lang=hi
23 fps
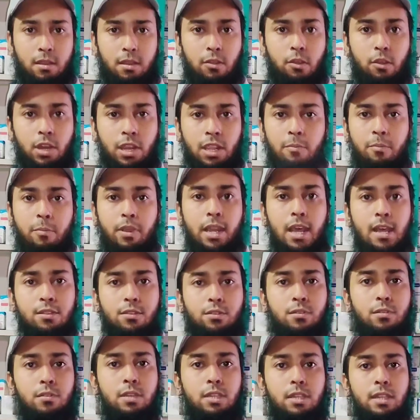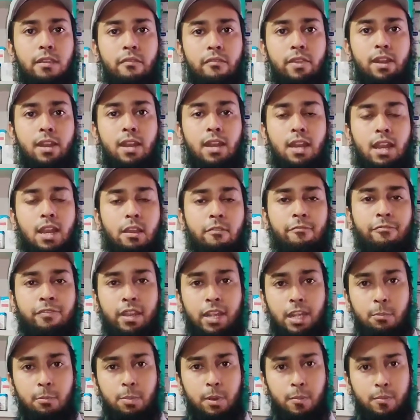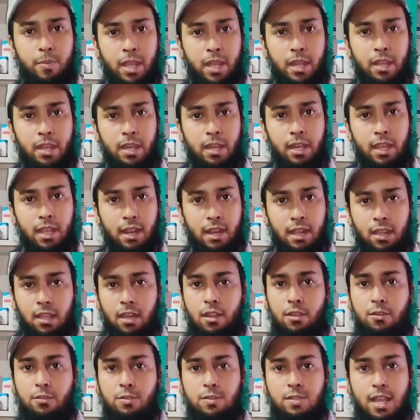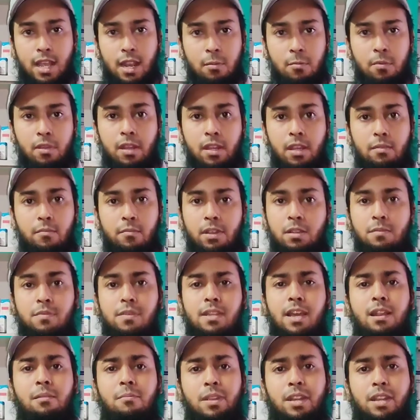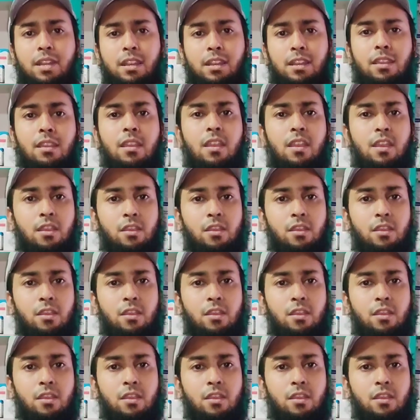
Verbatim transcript: टॉनिक मिला दो या फिर अगर आप फीड प्रिपेयर करके रख रहे हो साल भर की मतलब साल भर की नहीं